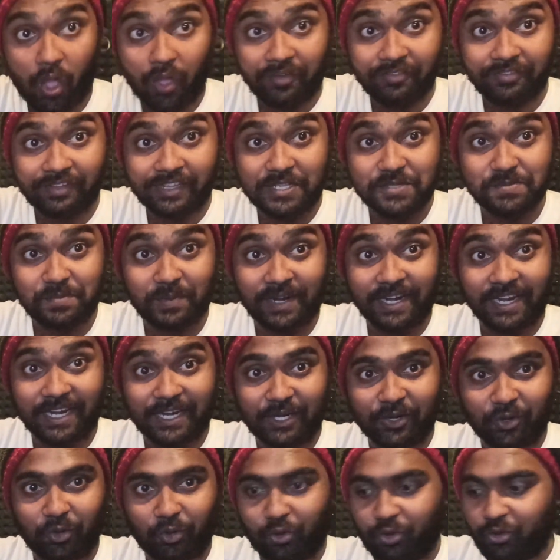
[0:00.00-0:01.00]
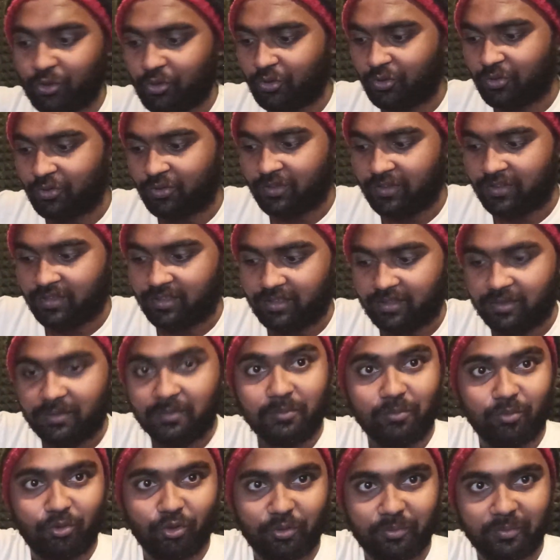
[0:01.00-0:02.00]
ஃபிக்ஸ் பண்ணிகிட்ருக்கோம்
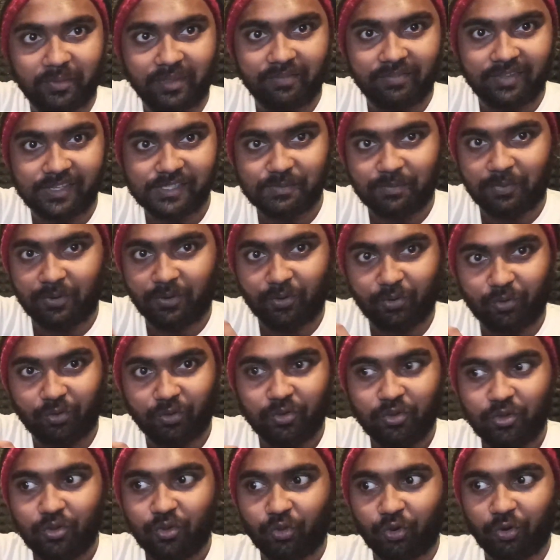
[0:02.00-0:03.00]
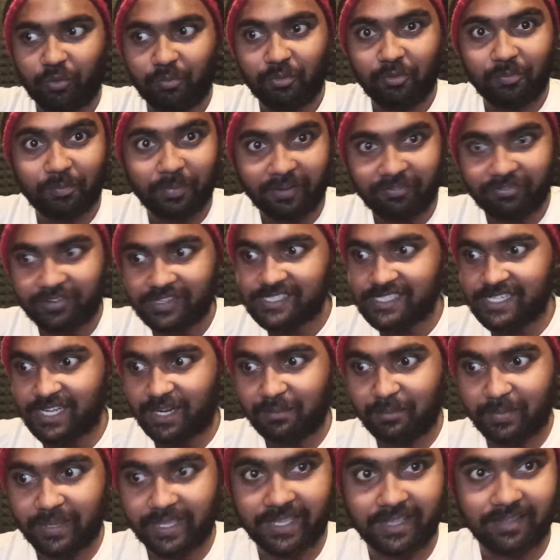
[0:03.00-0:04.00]
பொறுமையாக ஃபிக்ஸ் பண்ணுவோம் ரொம்ப ப்ரொஃபஷ்னல்
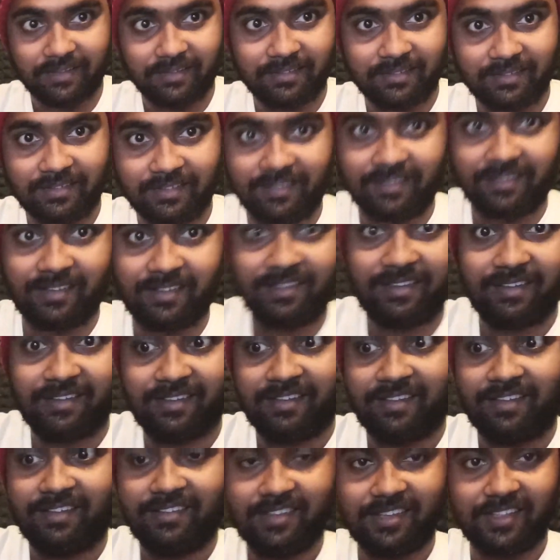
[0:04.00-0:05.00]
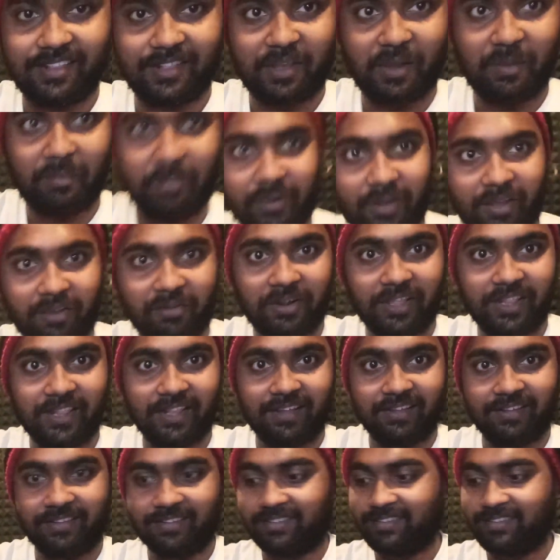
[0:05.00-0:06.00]
மைக் அதுக்கப்புறம் அவ்வளோதான்